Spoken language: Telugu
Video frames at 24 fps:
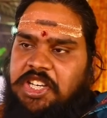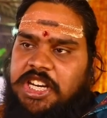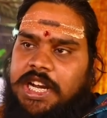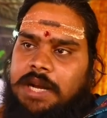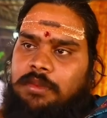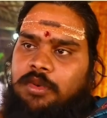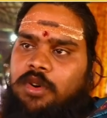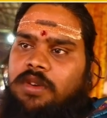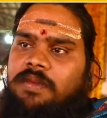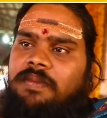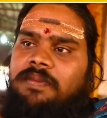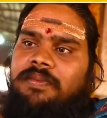
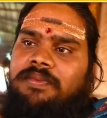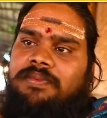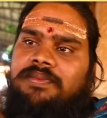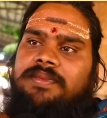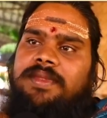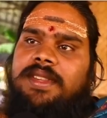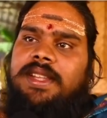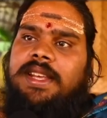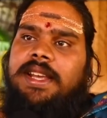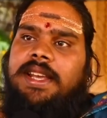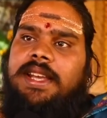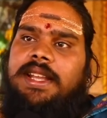వచ్చాము
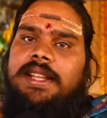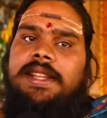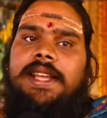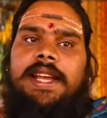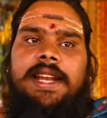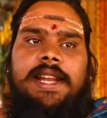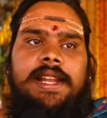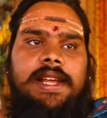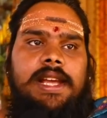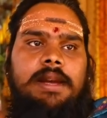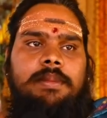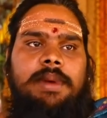
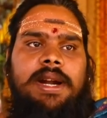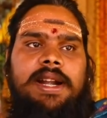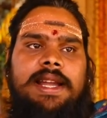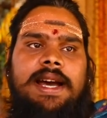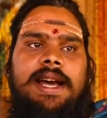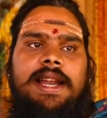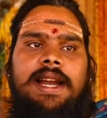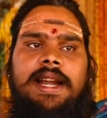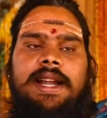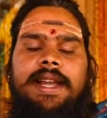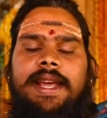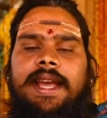దీన్ని
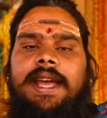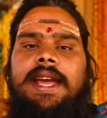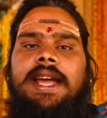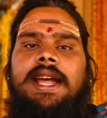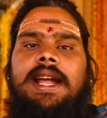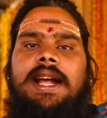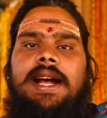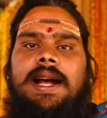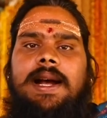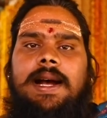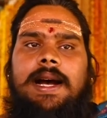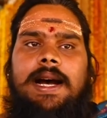ఏమంటారంటే
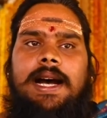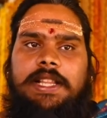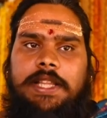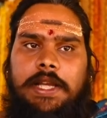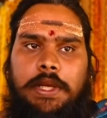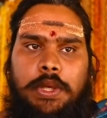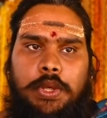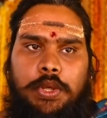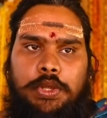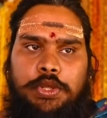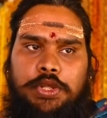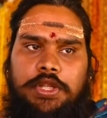
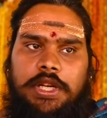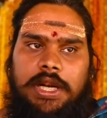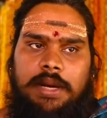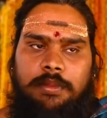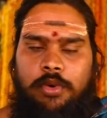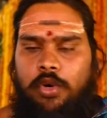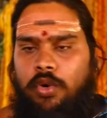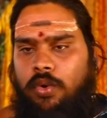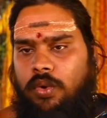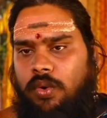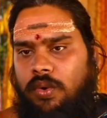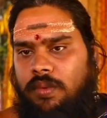
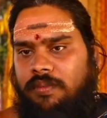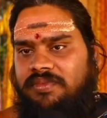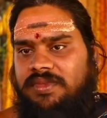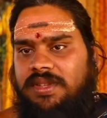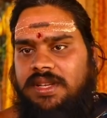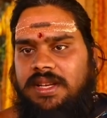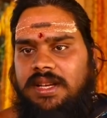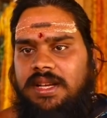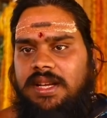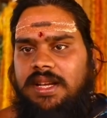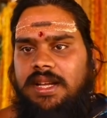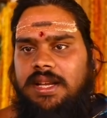అతిరుద్రము
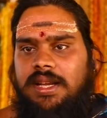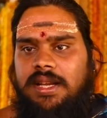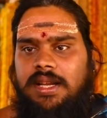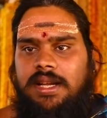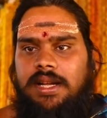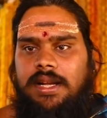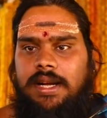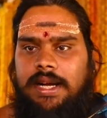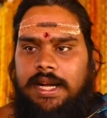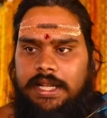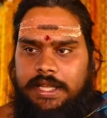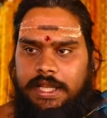
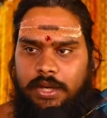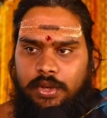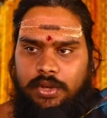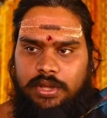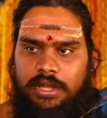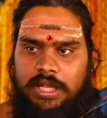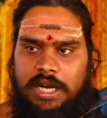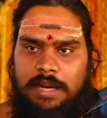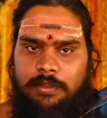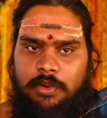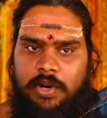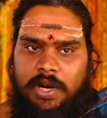
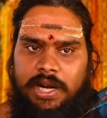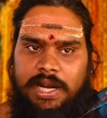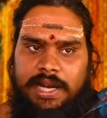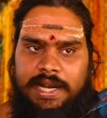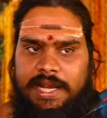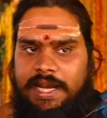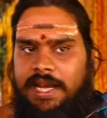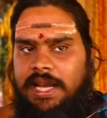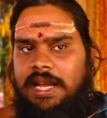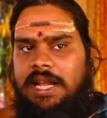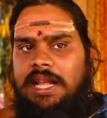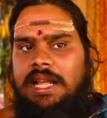అతిరుద్రము
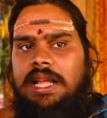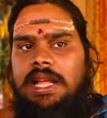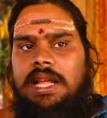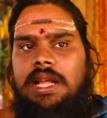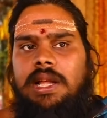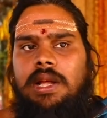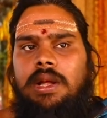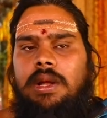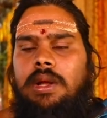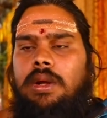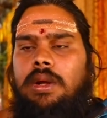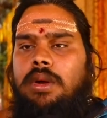అంటే
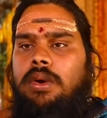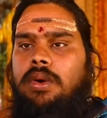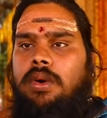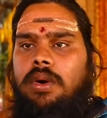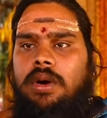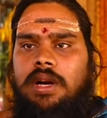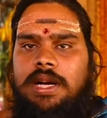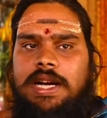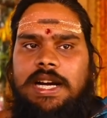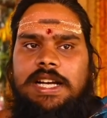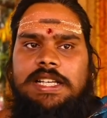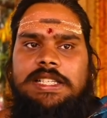
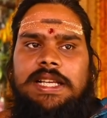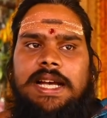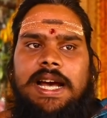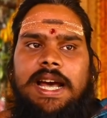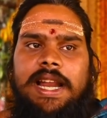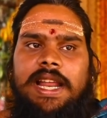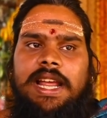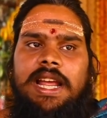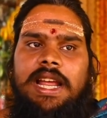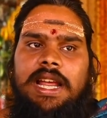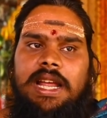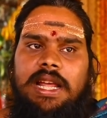
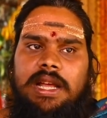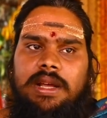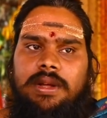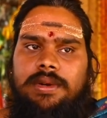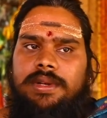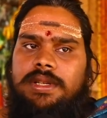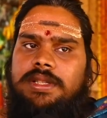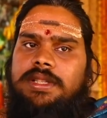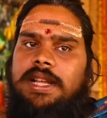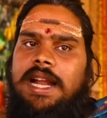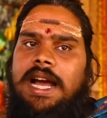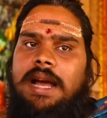ఒక్కసారి
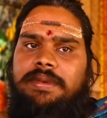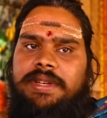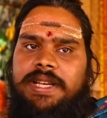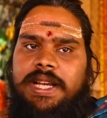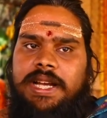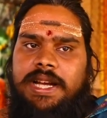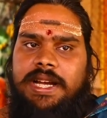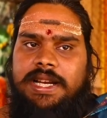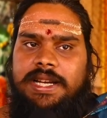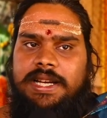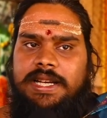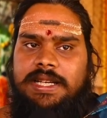
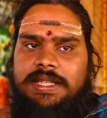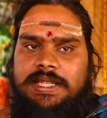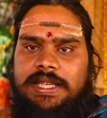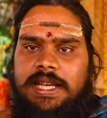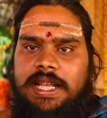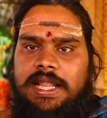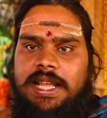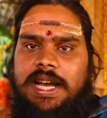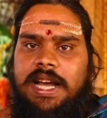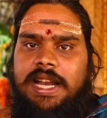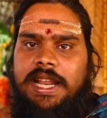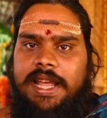రుద్రాభిషేకం చేస్తే
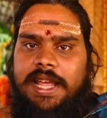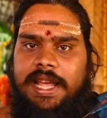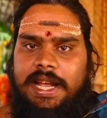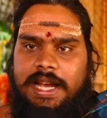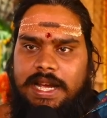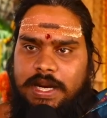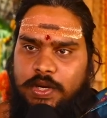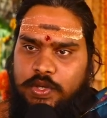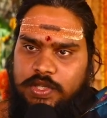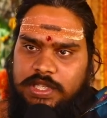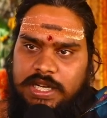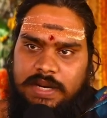దాన్ని
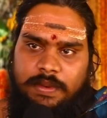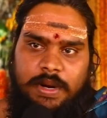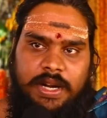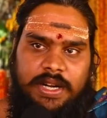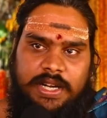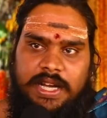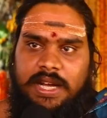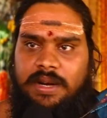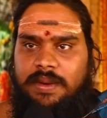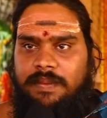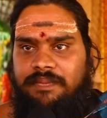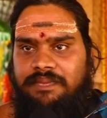ఏకరుద్రం
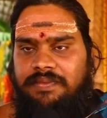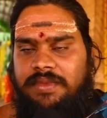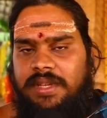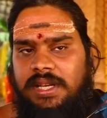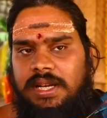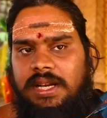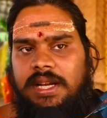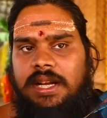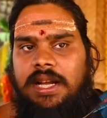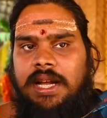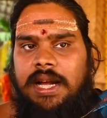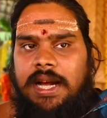అంటారు
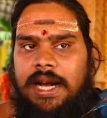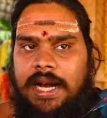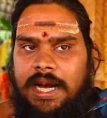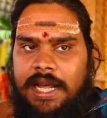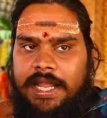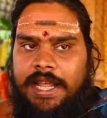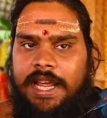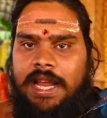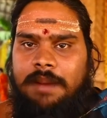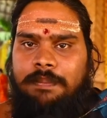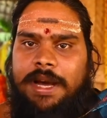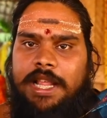
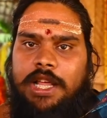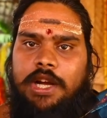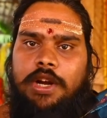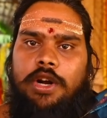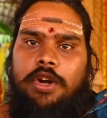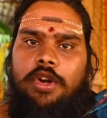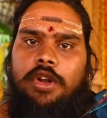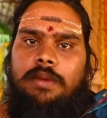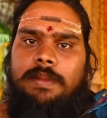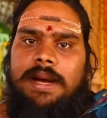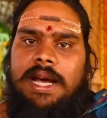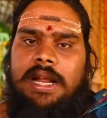అదే
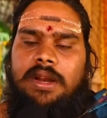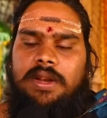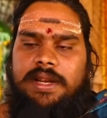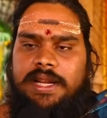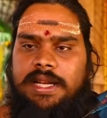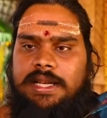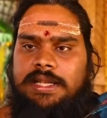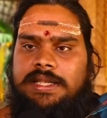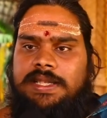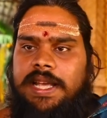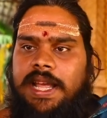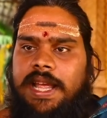పదకొండు మార్లు
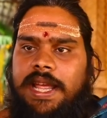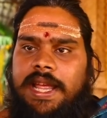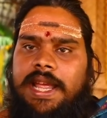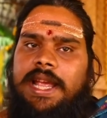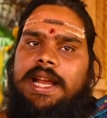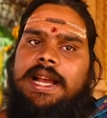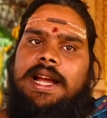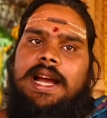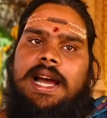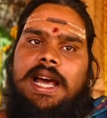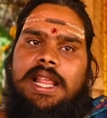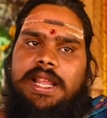చేస్తే
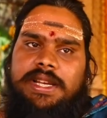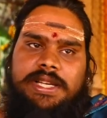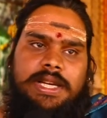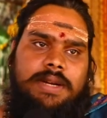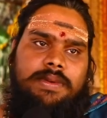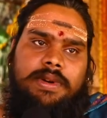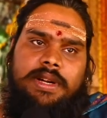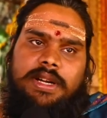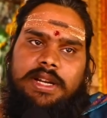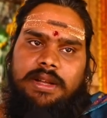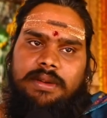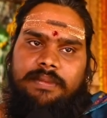ఏకాదశం
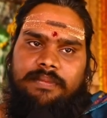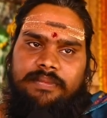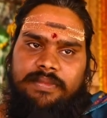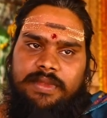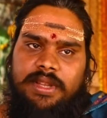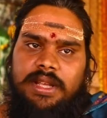అంటారు